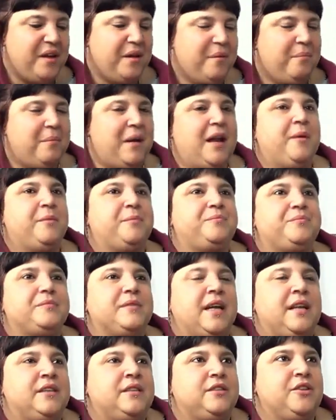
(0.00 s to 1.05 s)
Vale, Nos
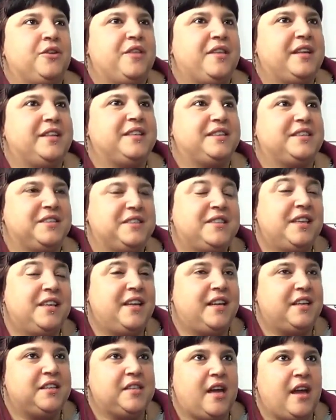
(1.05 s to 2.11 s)
entonces, el tiempo que sí,
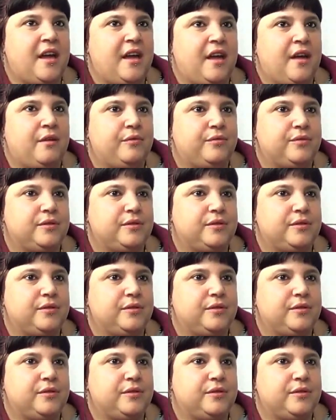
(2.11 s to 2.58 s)
quieras, que, si quieres